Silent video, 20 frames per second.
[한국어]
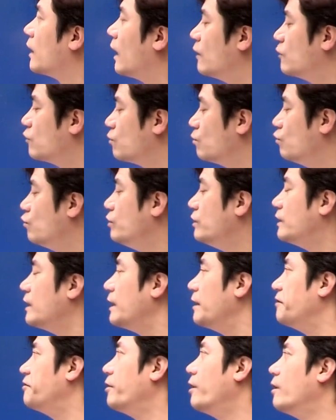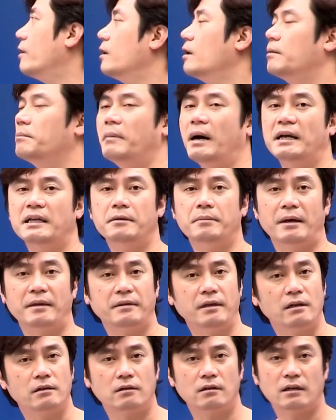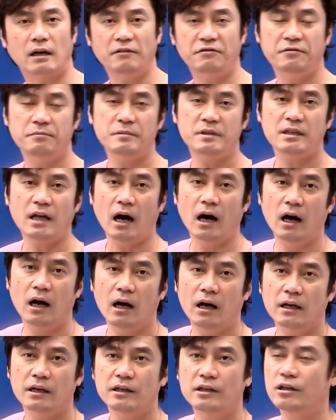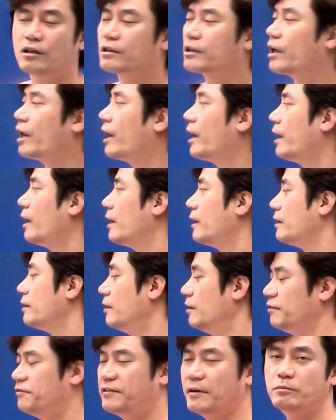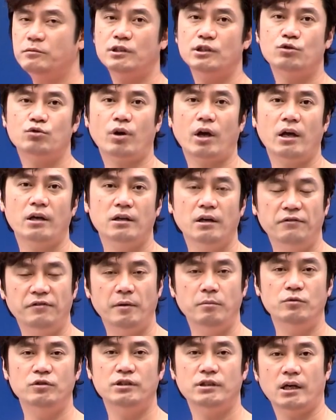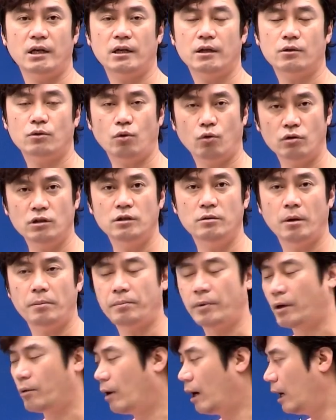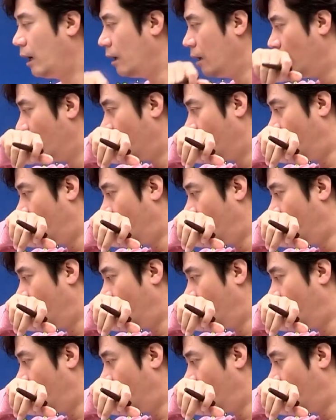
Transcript: 나중 문제에서 많이 만날 것 같습니다. 이렇게 열세 문제 중에 여 문제 독립협회와